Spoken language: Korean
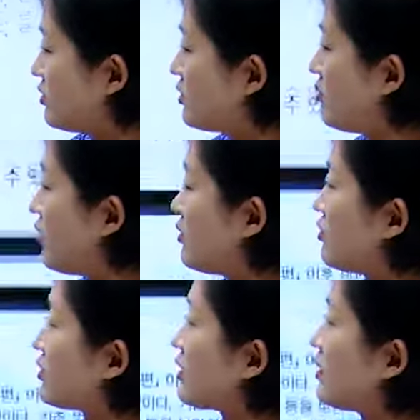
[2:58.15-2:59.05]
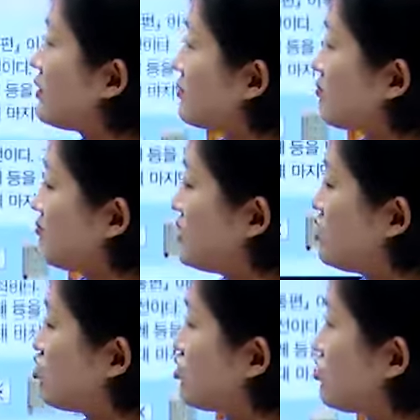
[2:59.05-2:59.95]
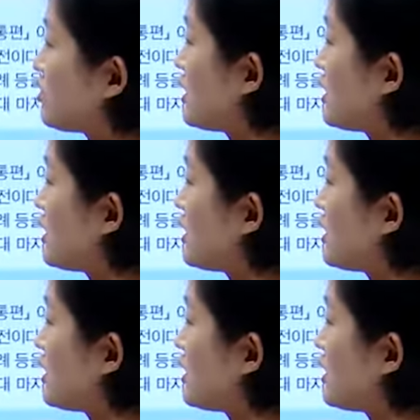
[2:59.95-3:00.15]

번 넘어가 볼게요. 빈출